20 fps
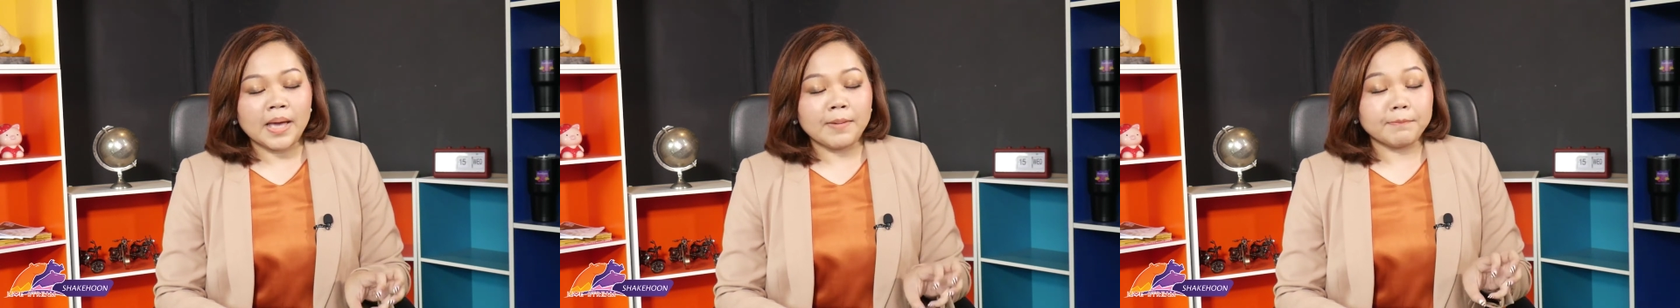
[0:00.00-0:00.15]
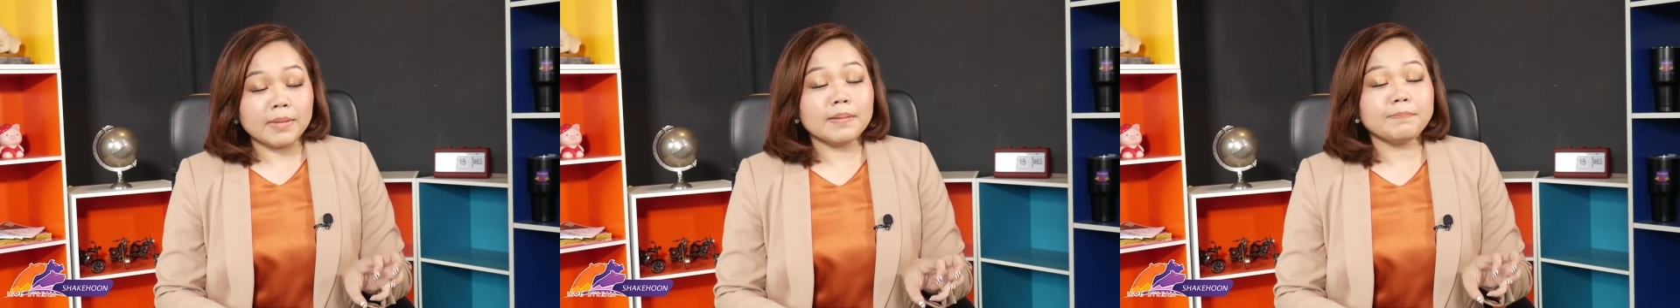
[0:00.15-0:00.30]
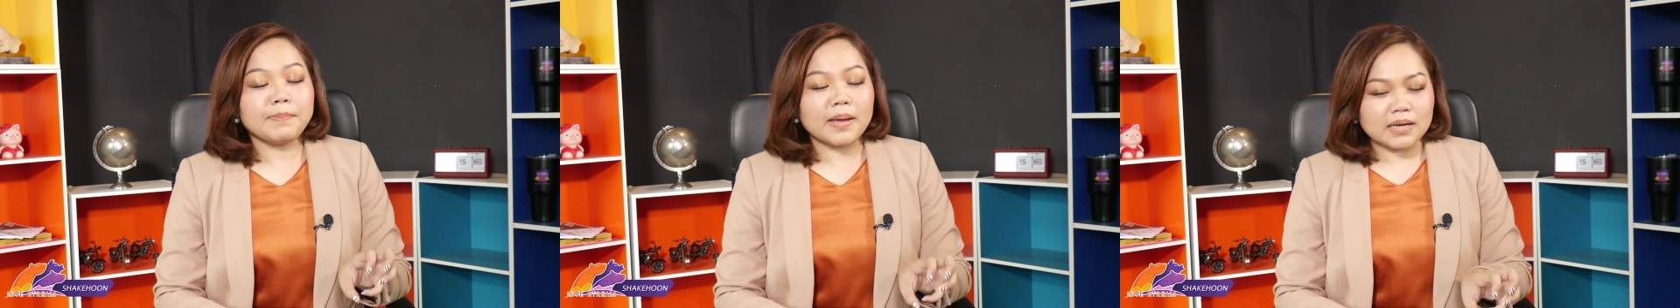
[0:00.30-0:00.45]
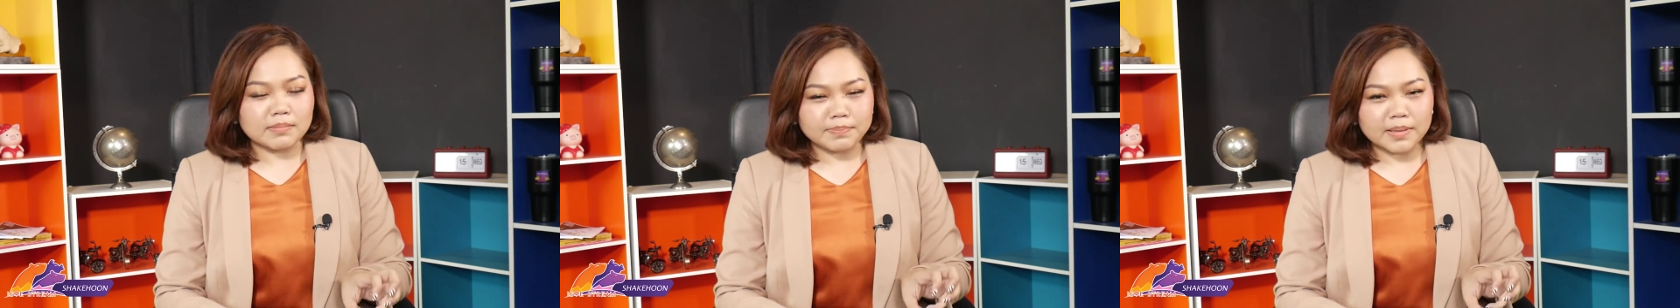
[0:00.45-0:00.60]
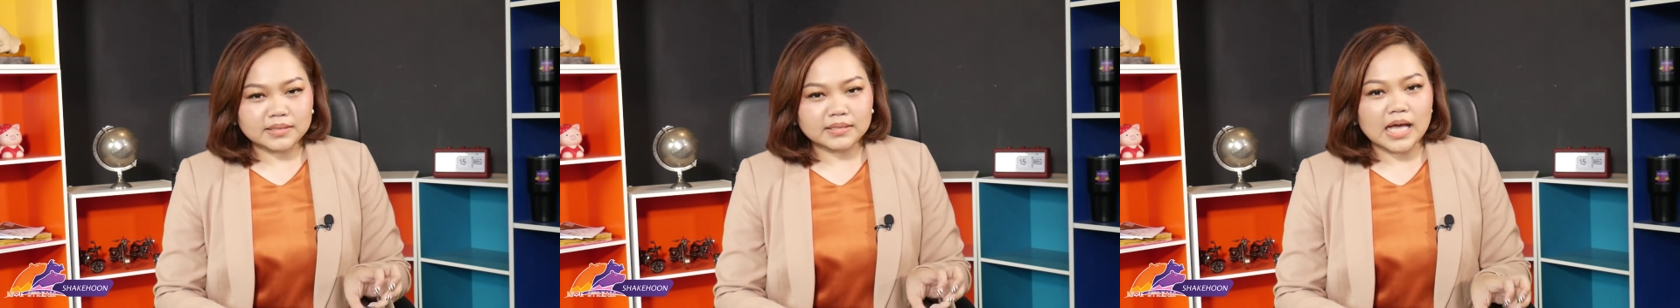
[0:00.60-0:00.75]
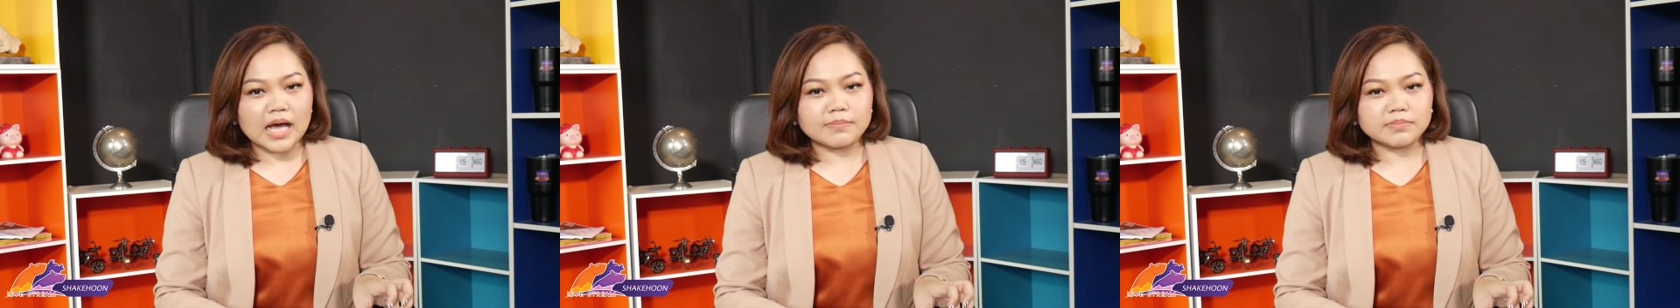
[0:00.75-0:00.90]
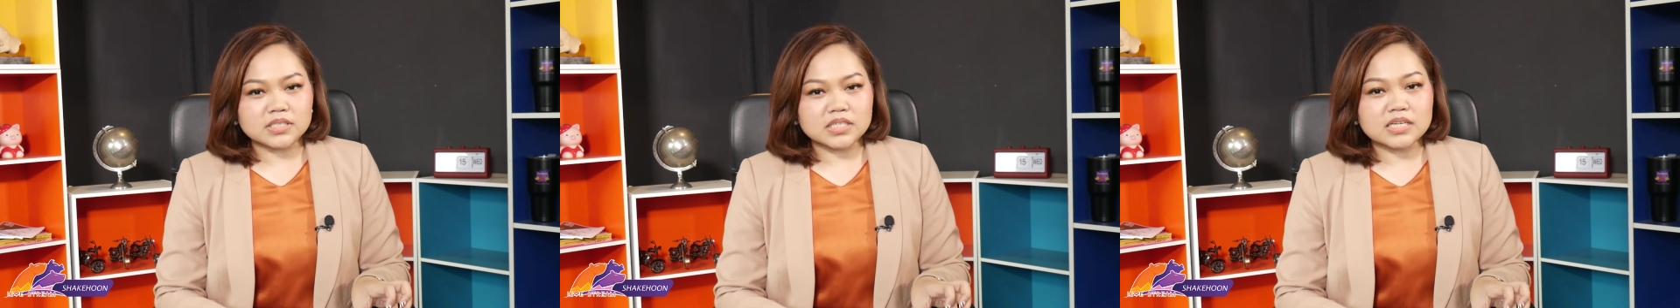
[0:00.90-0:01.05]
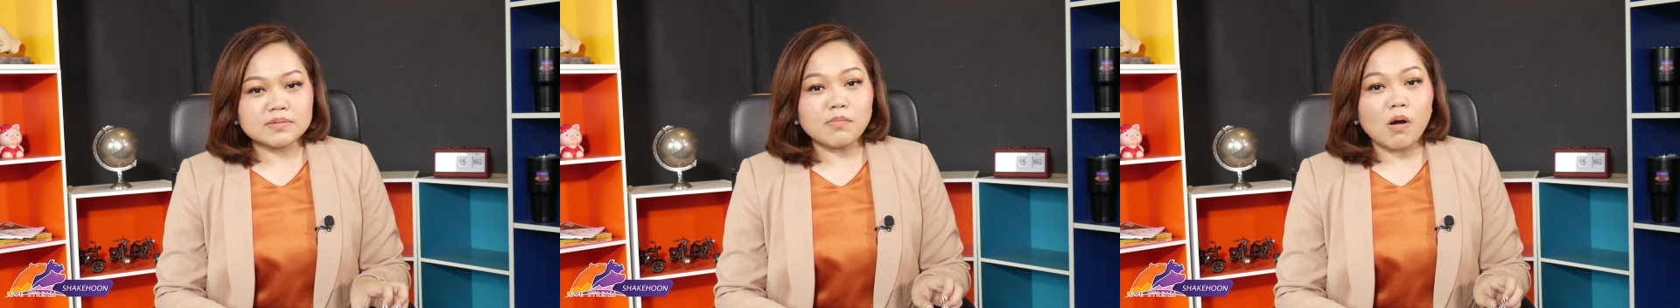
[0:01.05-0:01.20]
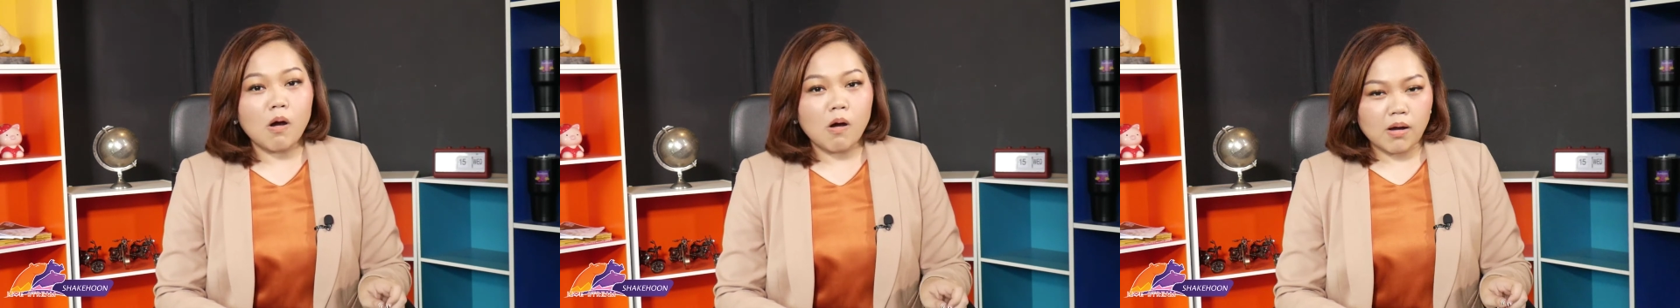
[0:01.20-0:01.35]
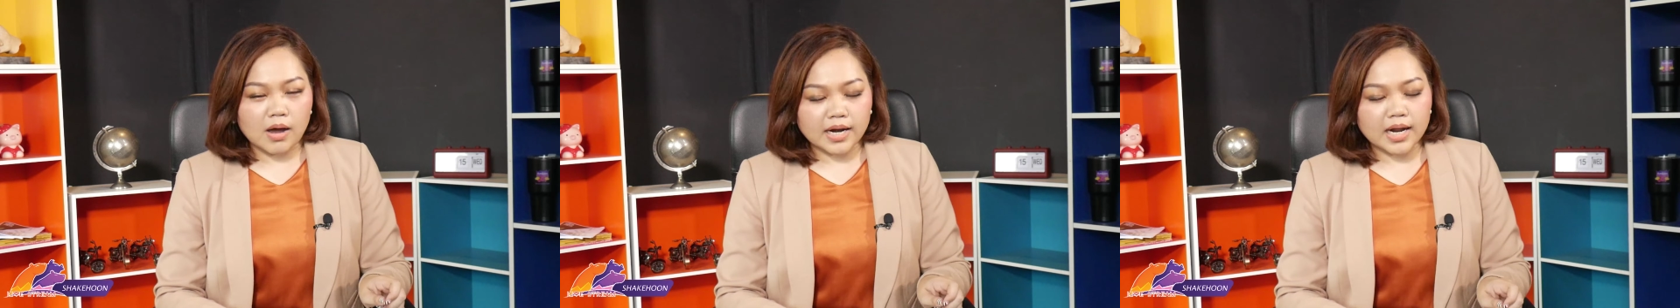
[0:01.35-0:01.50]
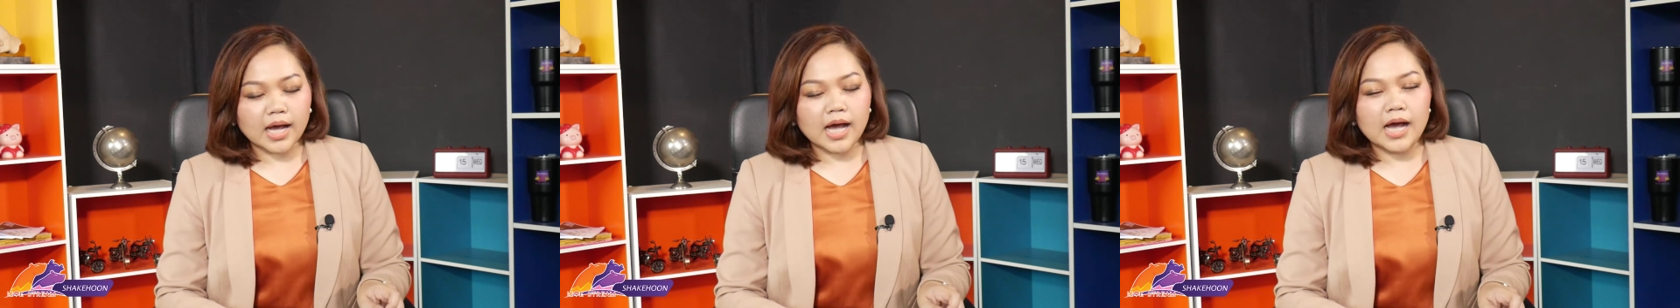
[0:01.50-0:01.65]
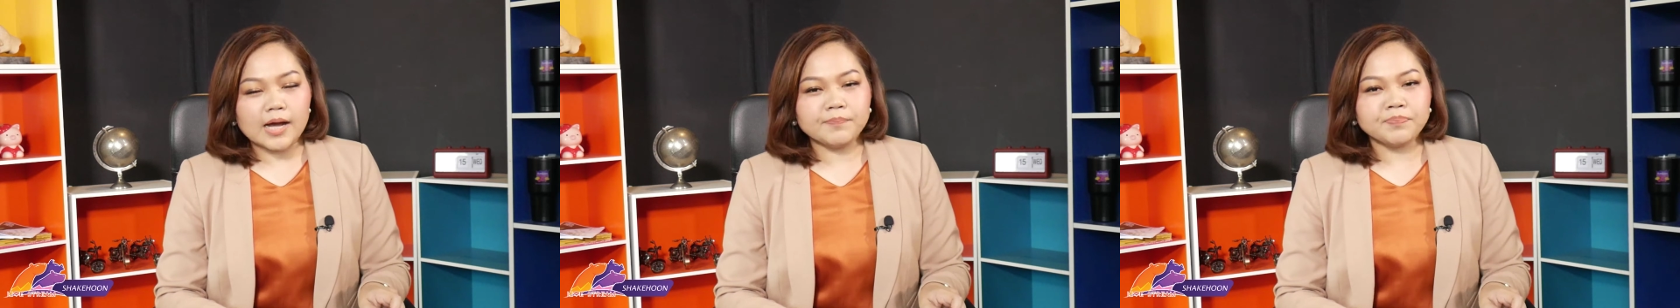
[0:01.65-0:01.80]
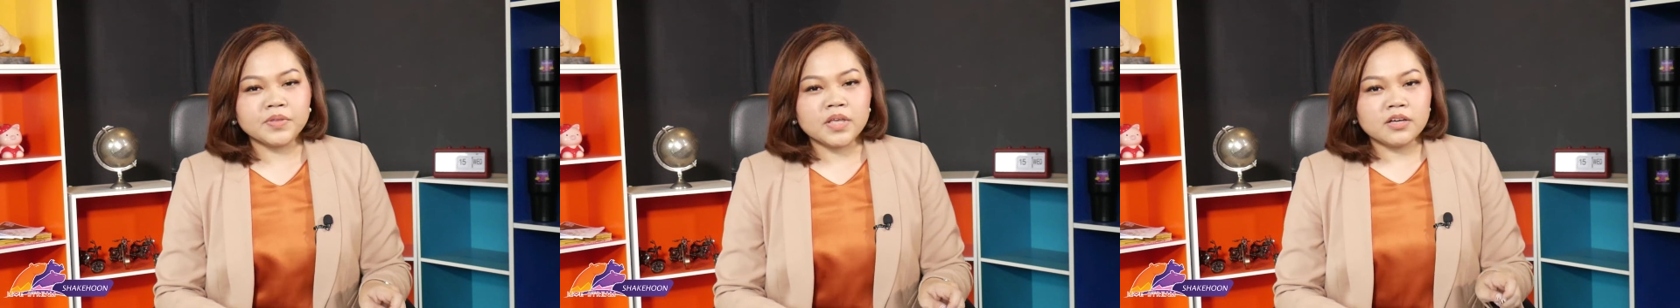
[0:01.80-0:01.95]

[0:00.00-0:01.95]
ไม่เป็นไปตามที่มองนะคะ